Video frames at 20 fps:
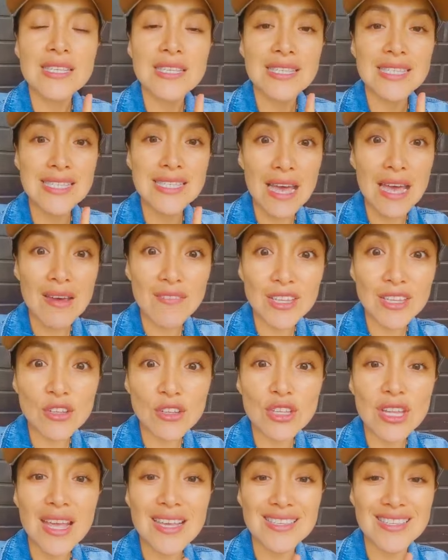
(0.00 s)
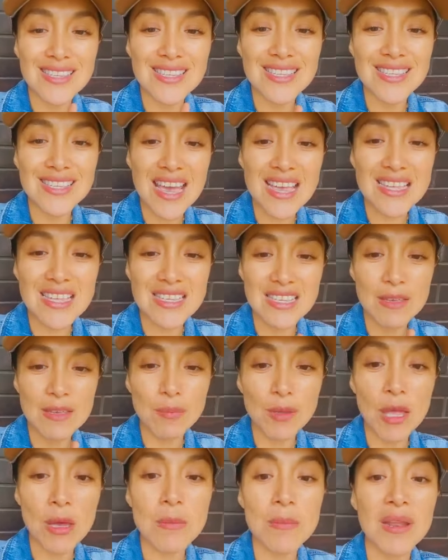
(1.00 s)
Sábado 16 de
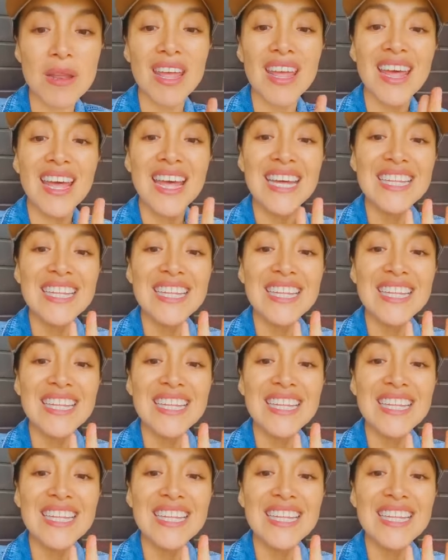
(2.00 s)
septiembre,